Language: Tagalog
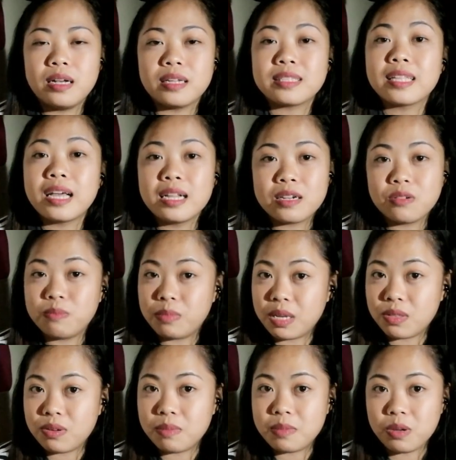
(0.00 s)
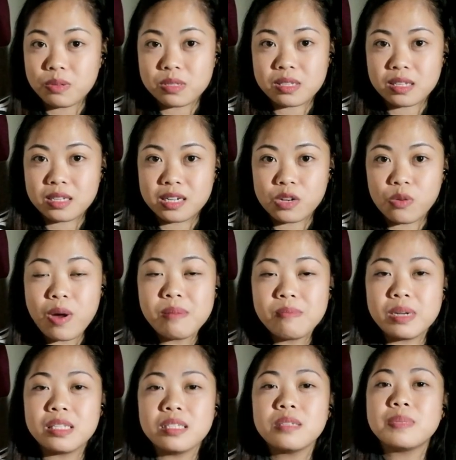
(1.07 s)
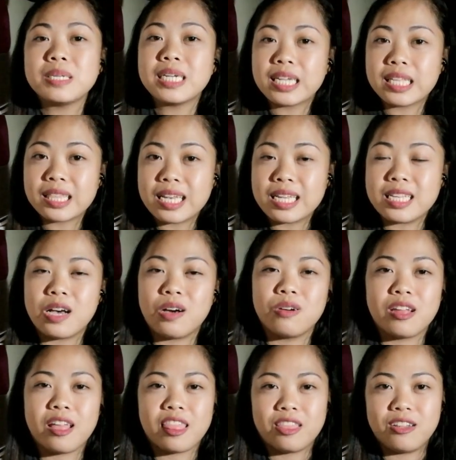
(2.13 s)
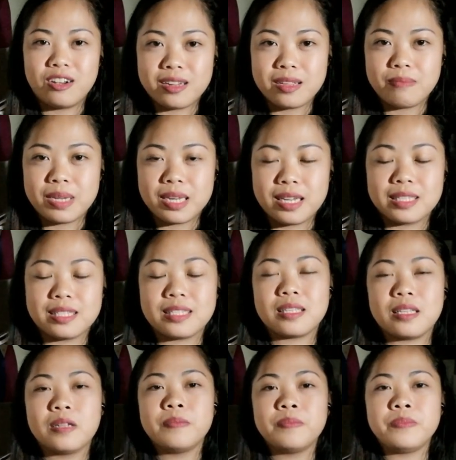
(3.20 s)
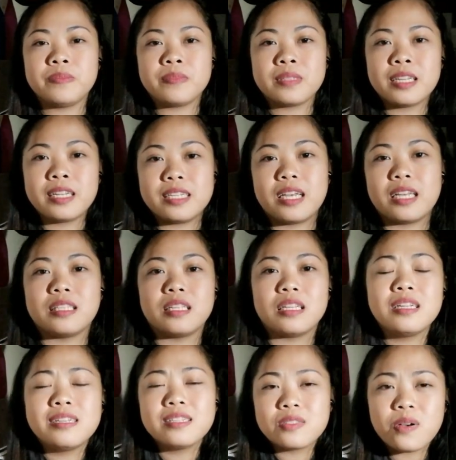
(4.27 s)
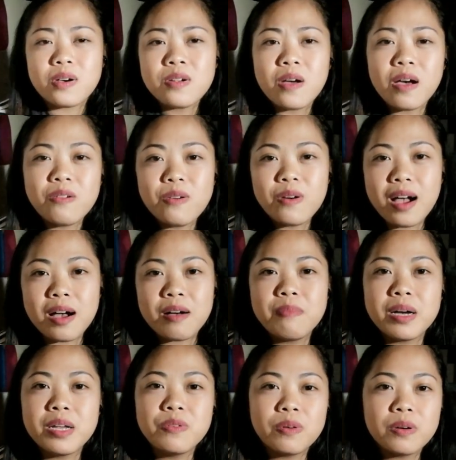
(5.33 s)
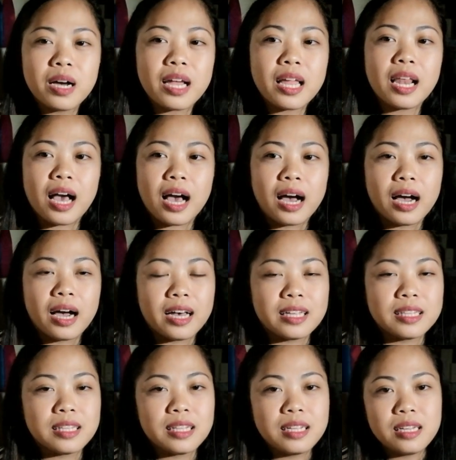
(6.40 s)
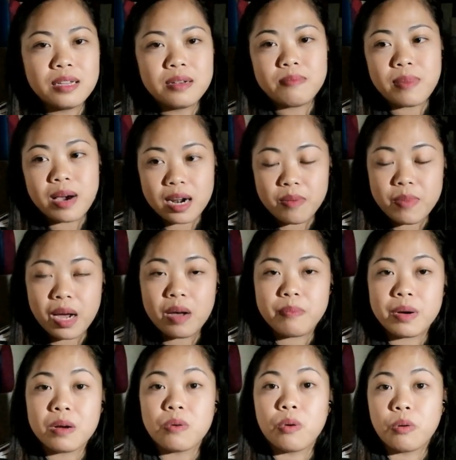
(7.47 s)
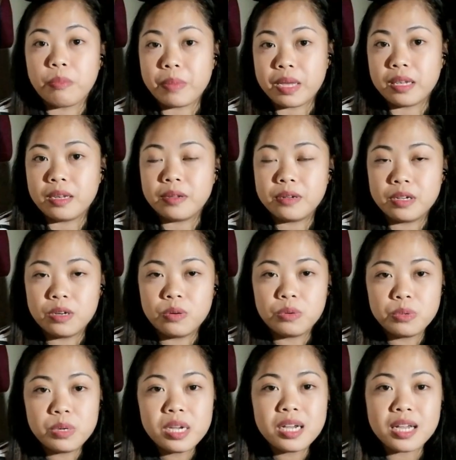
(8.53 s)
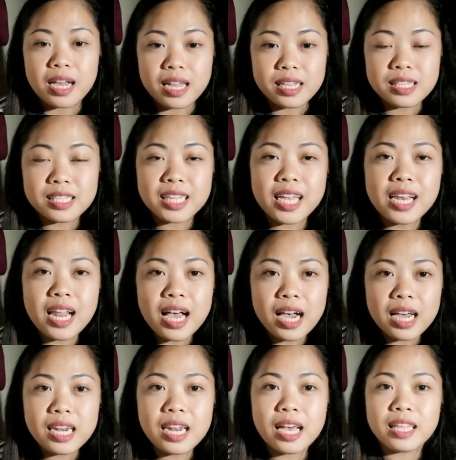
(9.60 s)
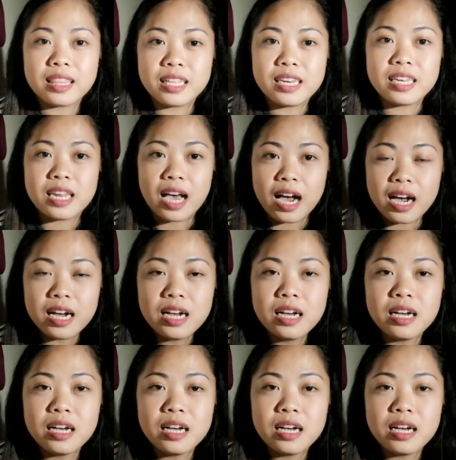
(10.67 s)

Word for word: at dahil kompleto naman ako sa requirements, pinaghintay niya ako ng 30 minutes. Yan. So, ano-ano nga ba yung kailangan para makapag-open? Una guys, kailangan natin ng